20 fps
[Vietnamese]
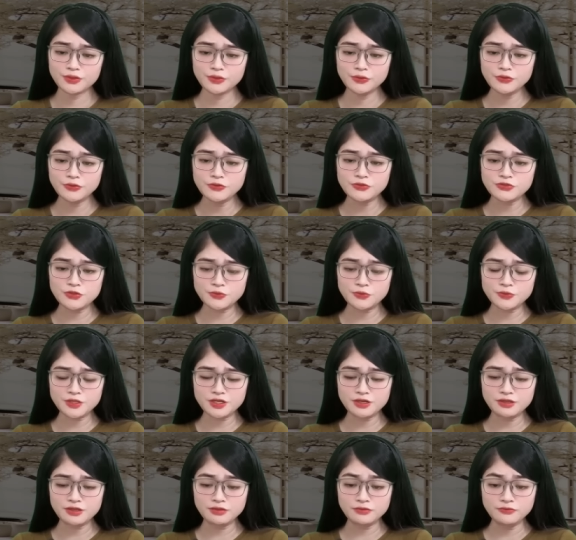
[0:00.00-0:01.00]
Dùng
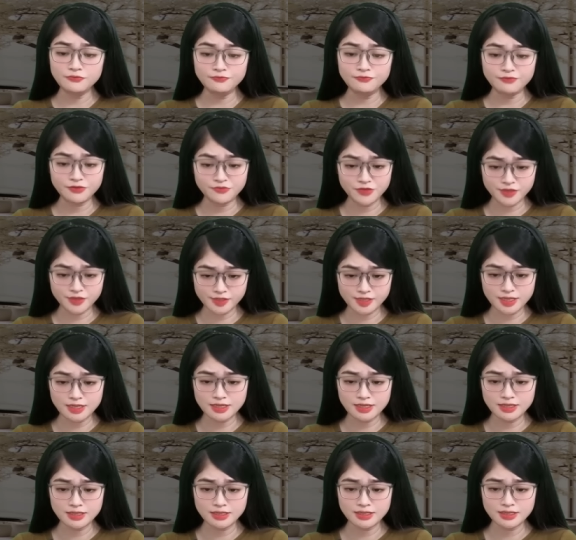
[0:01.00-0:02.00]
tiền vào việc gì?
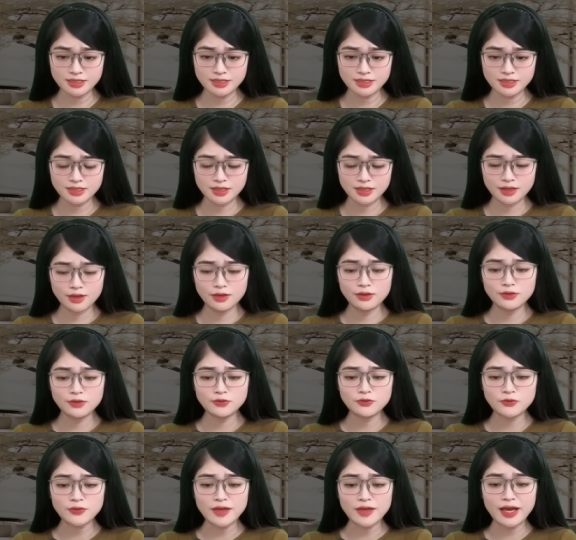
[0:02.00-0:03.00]

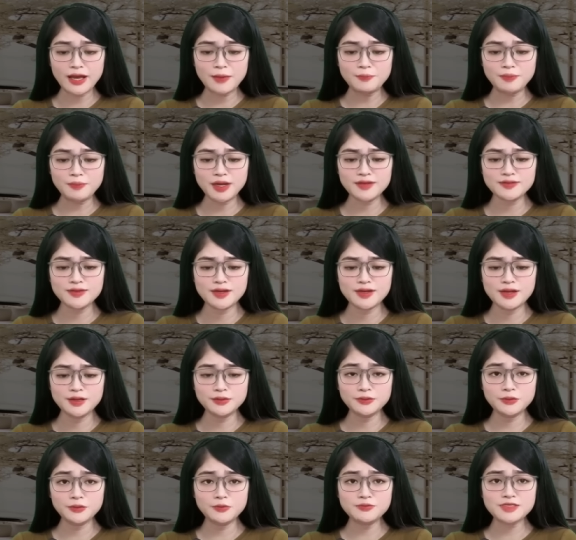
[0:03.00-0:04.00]
Tôi hạ mắt,
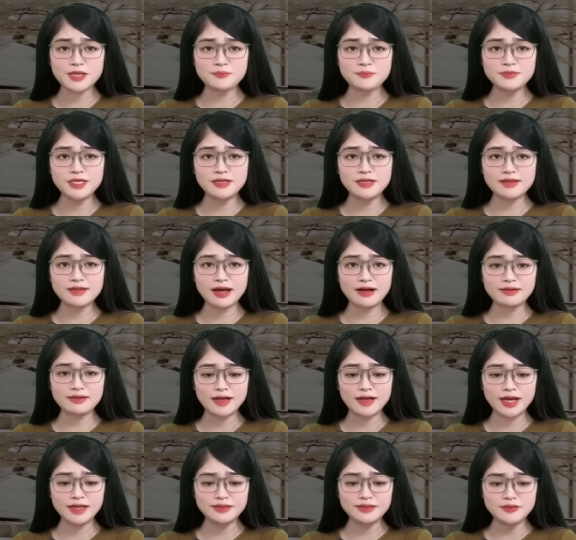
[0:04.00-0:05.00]
không dám nhìn thẳng
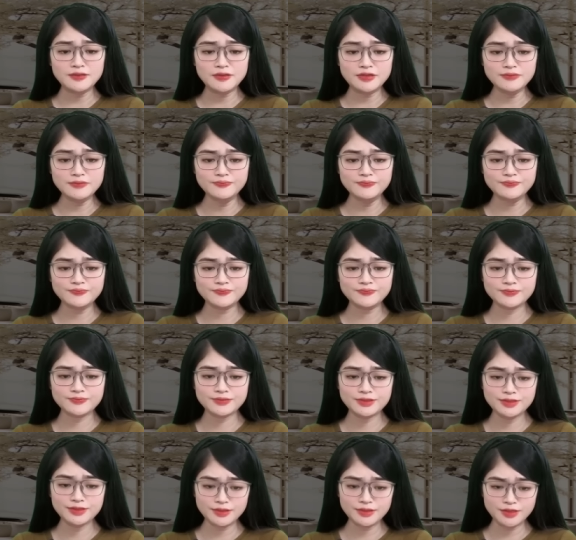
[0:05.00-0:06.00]
anh nữa.
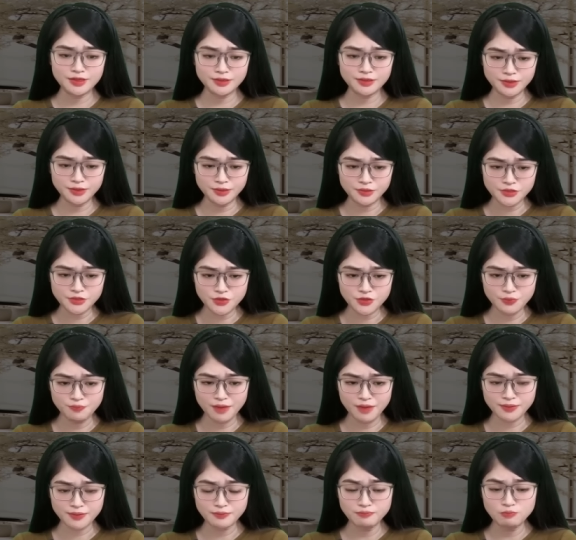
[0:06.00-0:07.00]
Nhưng ở trước
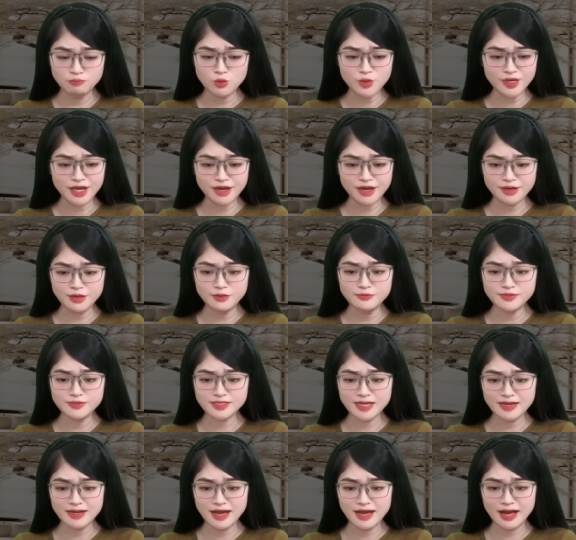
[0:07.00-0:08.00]
mặt một người đàn ông
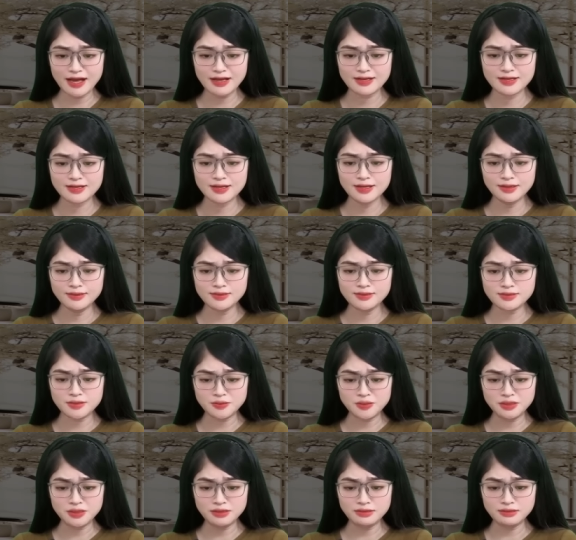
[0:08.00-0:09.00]
xa lạ,
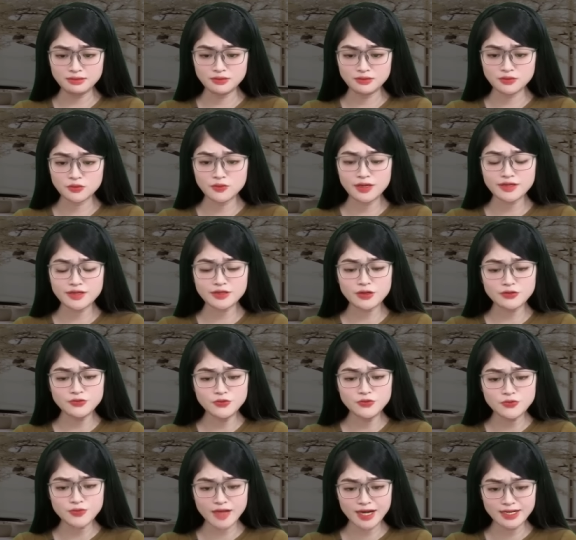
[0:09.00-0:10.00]
dường như tôi lại có
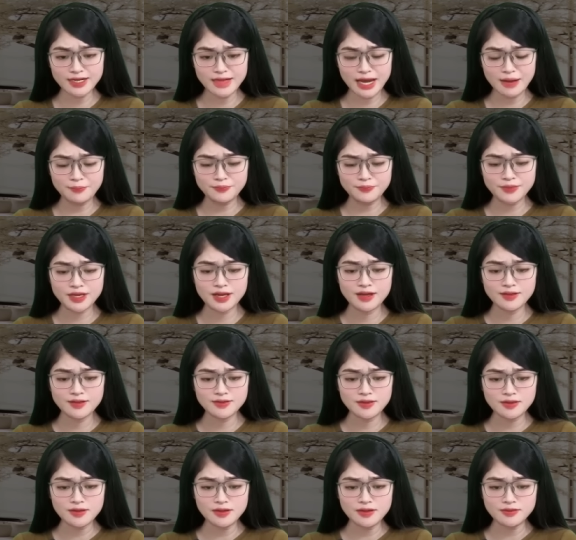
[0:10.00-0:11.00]
đủ can đảm
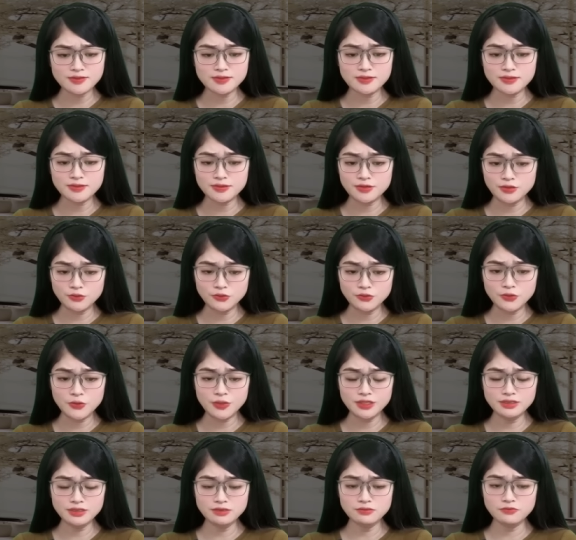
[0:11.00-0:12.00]
thể hiện sự yếu
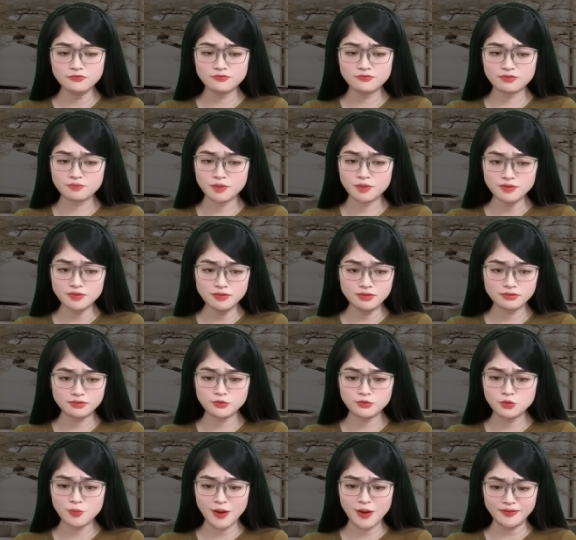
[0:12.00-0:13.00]
đuối và bất
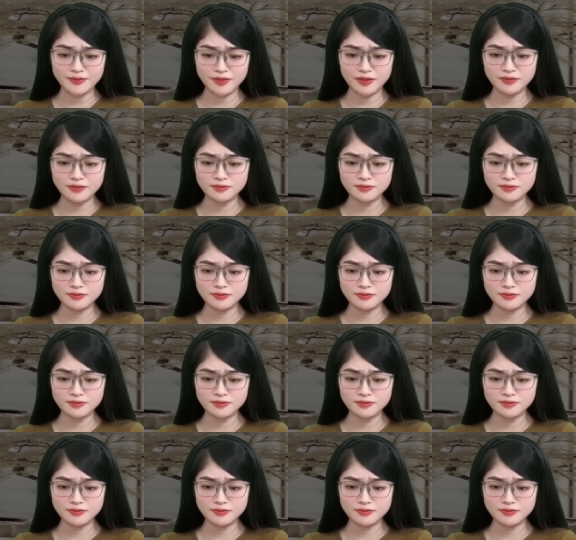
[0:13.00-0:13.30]
lực của bản thân.